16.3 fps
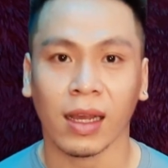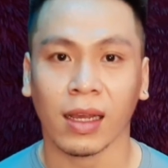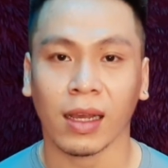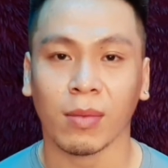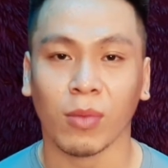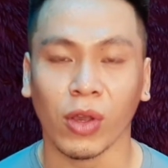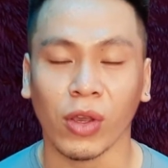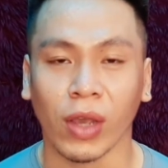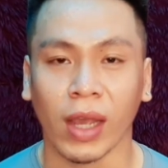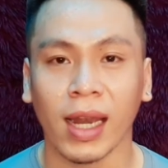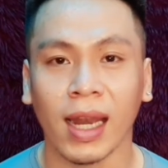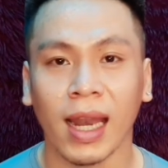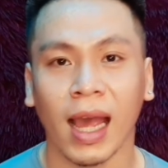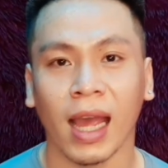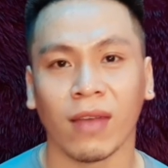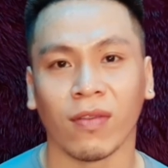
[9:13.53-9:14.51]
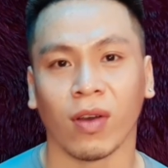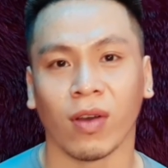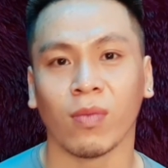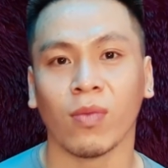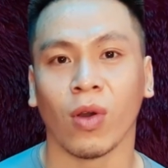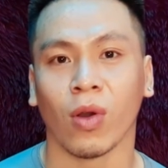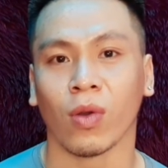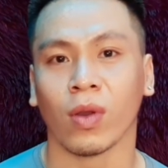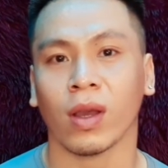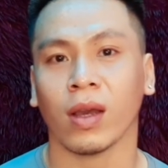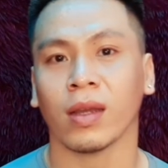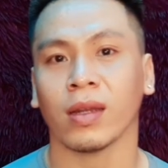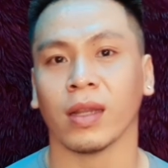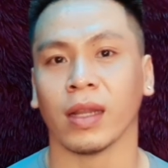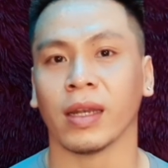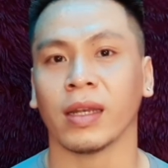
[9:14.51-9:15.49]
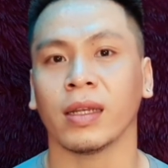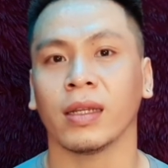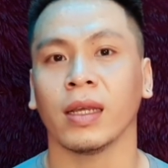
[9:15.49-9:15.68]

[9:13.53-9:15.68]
à, mọi người hãy like và ủng hộ kênh lệnh